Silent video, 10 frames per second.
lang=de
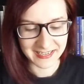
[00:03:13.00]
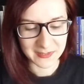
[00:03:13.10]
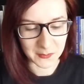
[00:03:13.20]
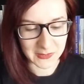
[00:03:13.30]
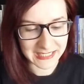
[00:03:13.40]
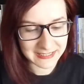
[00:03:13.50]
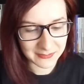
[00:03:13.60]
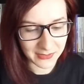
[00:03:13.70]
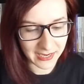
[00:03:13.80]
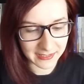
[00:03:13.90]
So, nächste
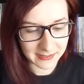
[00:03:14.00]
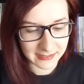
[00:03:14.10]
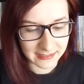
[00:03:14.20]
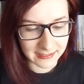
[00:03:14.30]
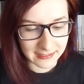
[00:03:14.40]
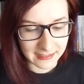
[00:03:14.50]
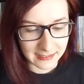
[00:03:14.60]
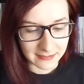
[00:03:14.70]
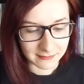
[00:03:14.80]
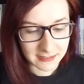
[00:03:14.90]
Frage
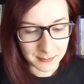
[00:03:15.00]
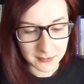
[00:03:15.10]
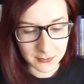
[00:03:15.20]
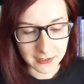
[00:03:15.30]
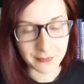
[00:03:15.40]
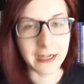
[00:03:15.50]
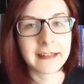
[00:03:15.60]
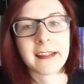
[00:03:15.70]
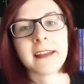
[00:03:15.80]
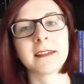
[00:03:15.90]
was machst du in deiner
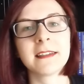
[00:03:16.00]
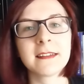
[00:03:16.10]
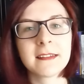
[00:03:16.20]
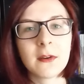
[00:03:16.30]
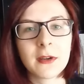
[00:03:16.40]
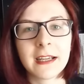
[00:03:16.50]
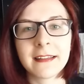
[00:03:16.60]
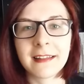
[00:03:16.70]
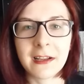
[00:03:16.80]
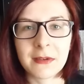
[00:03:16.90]
Freizeit? Das ist auch
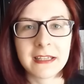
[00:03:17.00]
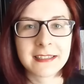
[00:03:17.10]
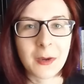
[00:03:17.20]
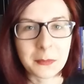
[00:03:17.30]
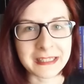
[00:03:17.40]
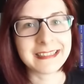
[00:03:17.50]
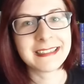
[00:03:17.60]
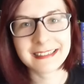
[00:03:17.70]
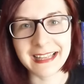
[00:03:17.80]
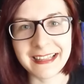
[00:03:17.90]
ganz langweilig.
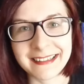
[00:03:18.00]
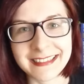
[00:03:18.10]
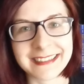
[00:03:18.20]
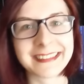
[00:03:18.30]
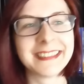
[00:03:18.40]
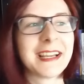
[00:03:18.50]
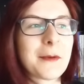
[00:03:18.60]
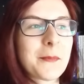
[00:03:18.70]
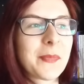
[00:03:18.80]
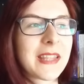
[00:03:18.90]
Hauptsächlich lese ich.
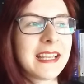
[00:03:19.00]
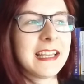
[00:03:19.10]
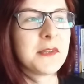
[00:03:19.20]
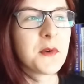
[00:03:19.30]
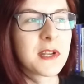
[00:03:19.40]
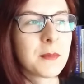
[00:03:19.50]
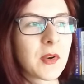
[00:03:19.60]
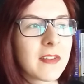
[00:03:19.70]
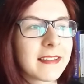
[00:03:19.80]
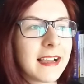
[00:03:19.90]
Ähm, ich würde immer
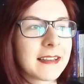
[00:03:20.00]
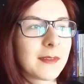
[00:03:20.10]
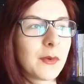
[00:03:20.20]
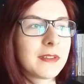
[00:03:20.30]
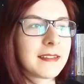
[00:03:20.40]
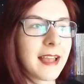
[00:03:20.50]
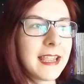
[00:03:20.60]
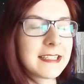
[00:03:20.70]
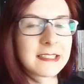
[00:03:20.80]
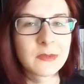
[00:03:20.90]
noch sagen, dass auch
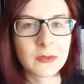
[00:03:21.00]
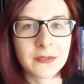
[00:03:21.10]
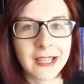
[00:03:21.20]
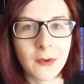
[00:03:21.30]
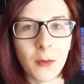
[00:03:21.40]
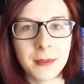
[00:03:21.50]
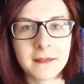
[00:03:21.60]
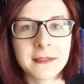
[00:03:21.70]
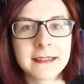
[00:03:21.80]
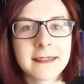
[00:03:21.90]
Zeichnen irgendwie ein Hobby
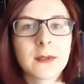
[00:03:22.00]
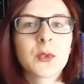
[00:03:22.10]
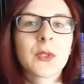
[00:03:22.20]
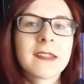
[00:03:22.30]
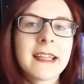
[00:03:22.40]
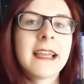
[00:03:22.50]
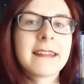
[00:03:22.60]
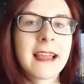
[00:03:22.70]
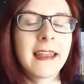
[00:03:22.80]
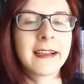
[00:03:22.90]
ist, wenn ich das auch schon sehr,
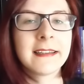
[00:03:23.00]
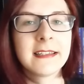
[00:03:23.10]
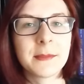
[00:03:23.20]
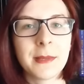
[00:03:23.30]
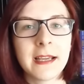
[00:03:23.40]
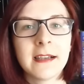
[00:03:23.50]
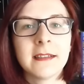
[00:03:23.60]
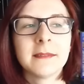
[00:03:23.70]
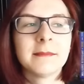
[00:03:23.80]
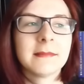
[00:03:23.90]
sehr lange nicht
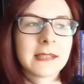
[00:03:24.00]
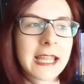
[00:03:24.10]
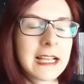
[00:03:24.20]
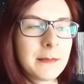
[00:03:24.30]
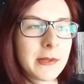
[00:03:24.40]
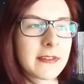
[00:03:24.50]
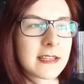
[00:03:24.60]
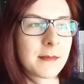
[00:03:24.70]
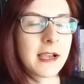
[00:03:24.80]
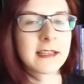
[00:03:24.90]
mehr regelmäßig
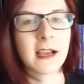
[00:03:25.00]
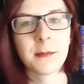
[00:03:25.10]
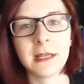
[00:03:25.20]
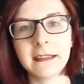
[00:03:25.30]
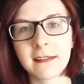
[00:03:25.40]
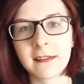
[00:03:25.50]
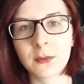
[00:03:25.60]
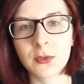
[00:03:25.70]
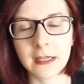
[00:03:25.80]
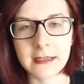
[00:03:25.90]
gemacht habe. Letztens
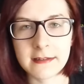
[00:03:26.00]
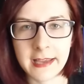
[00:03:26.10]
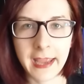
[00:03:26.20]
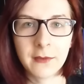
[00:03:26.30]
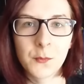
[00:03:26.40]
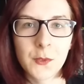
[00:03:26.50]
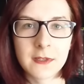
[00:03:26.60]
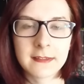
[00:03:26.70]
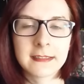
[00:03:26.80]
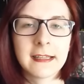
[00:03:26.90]
durch einen Tag wurde
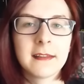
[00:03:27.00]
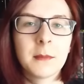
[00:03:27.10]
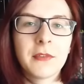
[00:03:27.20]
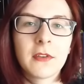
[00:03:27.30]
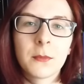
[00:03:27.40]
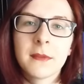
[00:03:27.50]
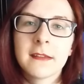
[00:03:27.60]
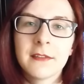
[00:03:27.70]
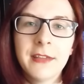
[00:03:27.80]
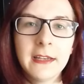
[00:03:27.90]
das Interesse mal wieder so ein
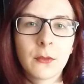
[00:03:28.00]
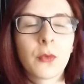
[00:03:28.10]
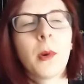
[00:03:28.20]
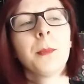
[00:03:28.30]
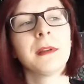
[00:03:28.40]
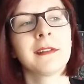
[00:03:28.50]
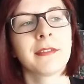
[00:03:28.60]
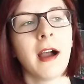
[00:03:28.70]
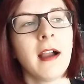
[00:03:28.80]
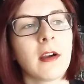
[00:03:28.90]
bisschen geweckt oder überhaupt mal die
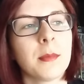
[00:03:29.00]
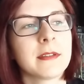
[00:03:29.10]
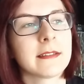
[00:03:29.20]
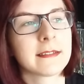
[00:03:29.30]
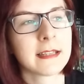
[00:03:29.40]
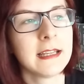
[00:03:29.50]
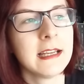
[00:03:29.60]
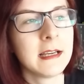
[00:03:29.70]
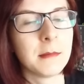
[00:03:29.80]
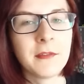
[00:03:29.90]
Frage, ob ich das
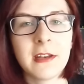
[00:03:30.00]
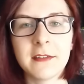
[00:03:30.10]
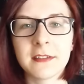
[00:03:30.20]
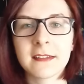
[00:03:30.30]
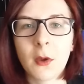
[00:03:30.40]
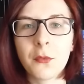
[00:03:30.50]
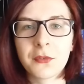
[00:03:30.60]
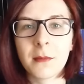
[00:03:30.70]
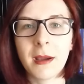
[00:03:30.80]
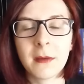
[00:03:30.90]
mal wieder etwas
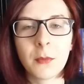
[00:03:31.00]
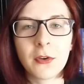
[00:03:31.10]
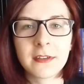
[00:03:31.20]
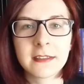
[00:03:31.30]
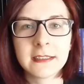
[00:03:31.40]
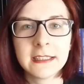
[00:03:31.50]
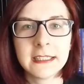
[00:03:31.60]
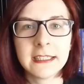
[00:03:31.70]
öfter machen möchte.